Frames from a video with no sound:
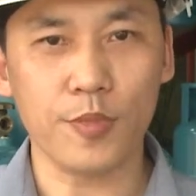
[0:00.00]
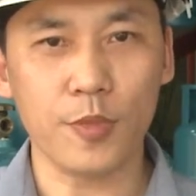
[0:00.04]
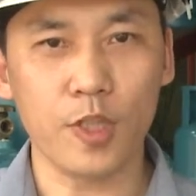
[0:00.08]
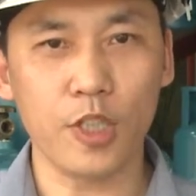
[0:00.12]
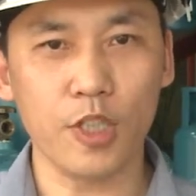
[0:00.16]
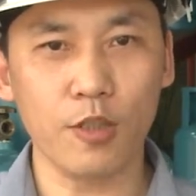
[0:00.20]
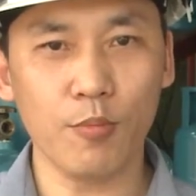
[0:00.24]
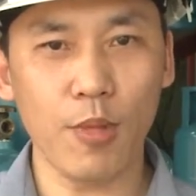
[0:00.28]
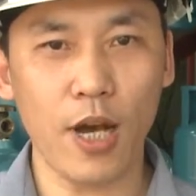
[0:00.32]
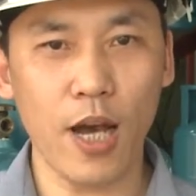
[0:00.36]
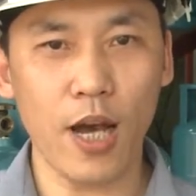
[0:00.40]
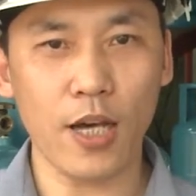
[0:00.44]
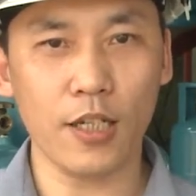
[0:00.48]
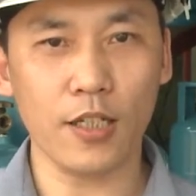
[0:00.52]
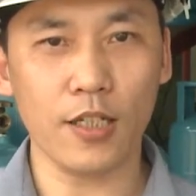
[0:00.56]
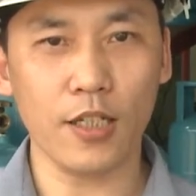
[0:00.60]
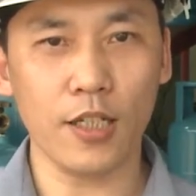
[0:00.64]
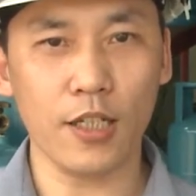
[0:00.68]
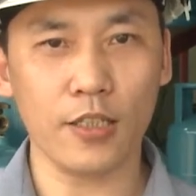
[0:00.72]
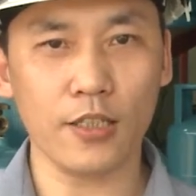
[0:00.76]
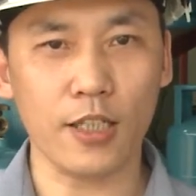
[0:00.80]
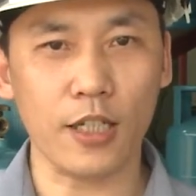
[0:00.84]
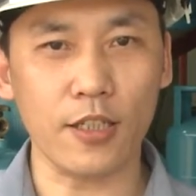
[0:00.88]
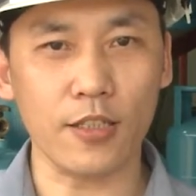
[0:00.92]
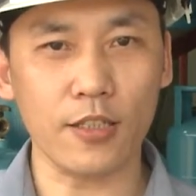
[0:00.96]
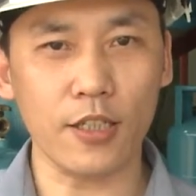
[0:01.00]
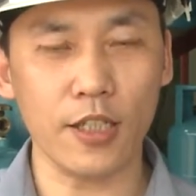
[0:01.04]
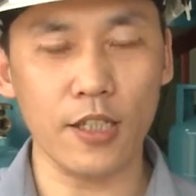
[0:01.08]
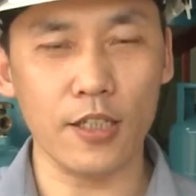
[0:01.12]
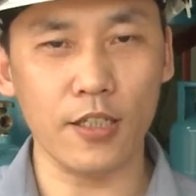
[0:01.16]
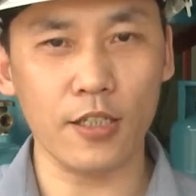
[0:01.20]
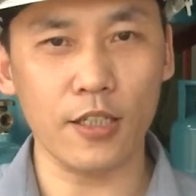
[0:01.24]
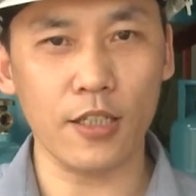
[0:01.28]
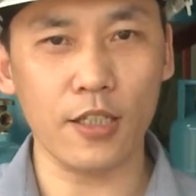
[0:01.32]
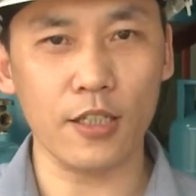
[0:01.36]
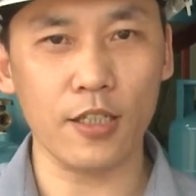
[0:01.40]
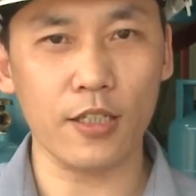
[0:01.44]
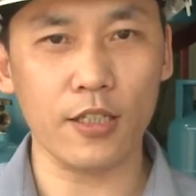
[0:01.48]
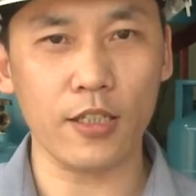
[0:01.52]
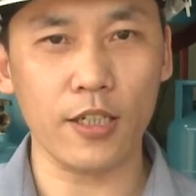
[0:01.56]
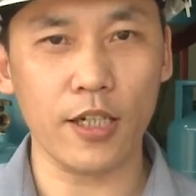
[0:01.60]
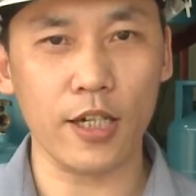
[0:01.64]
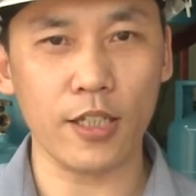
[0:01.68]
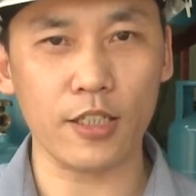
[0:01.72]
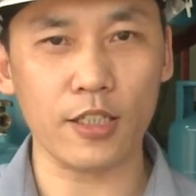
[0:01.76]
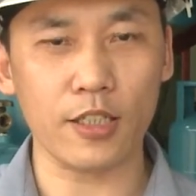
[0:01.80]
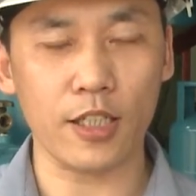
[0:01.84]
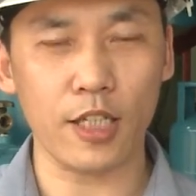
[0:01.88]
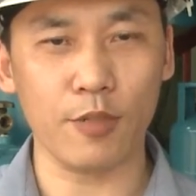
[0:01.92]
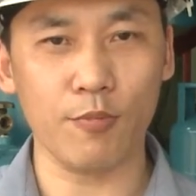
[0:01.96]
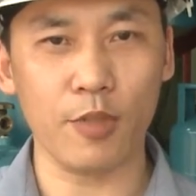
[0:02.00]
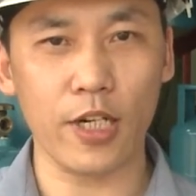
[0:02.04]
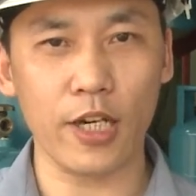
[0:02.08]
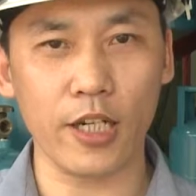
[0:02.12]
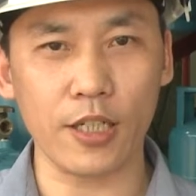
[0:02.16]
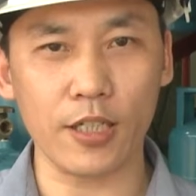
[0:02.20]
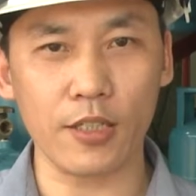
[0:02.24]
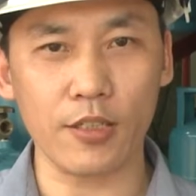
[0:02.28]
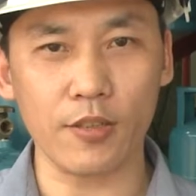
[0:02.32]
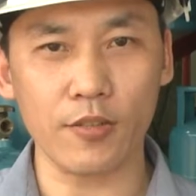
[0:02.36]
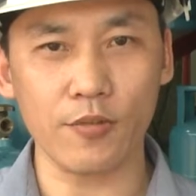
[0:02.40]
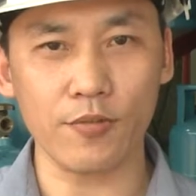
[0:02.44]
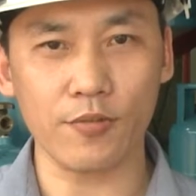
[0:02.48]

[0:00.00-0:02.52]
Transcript: Thứ ba nữa là nhắn tin SMS